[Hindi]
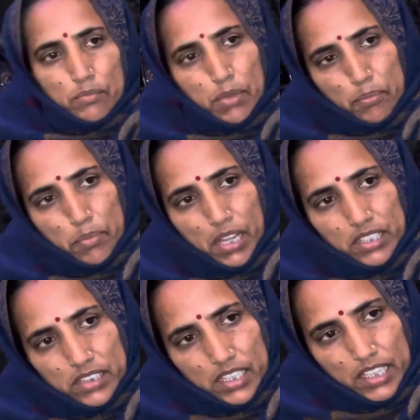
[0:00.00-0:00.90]
बब्बा
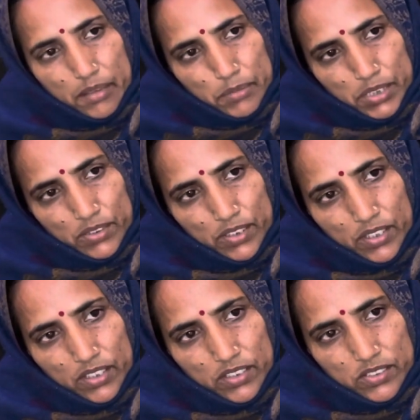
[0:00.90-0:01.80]
अंतरियामी तो तो
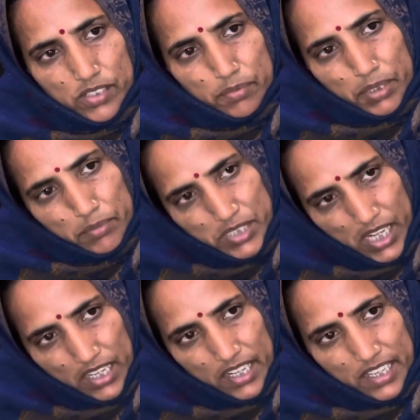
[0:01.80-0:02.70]
सब किमी
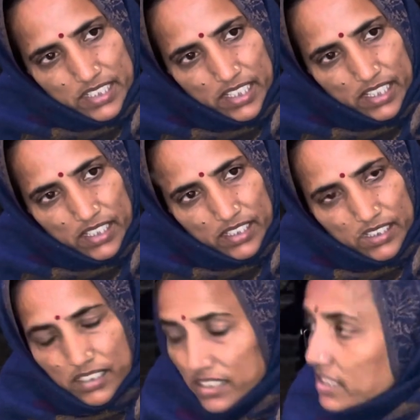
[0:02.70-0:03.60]
जान रहा सर
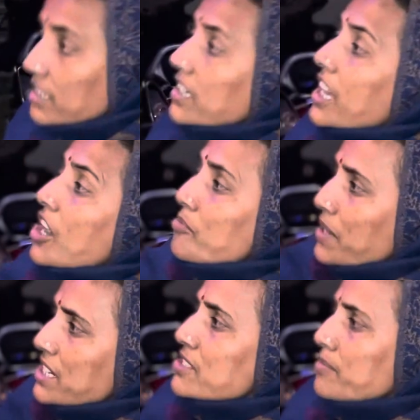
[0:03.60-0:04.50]
ले
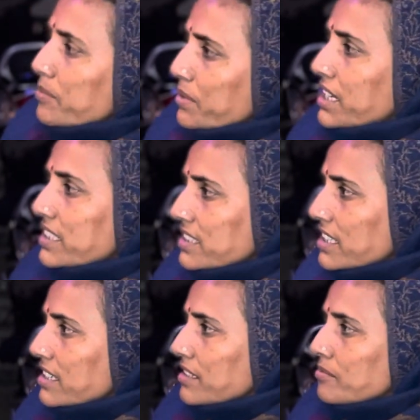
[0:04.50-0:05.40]
पांच सौ बब्बा
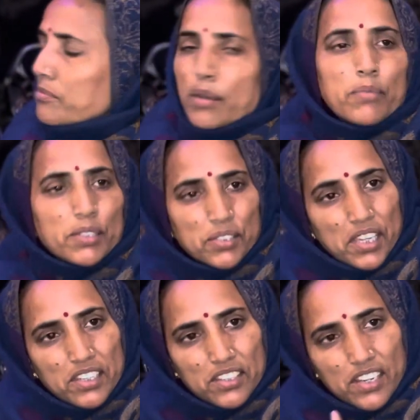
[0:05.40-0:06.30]
खातर बब्बा तो
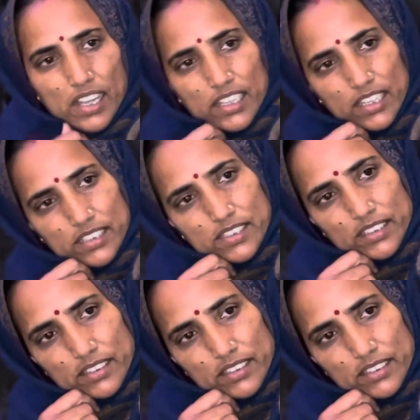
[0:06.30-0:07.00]
ज्ञान नहीं लाग रहा सर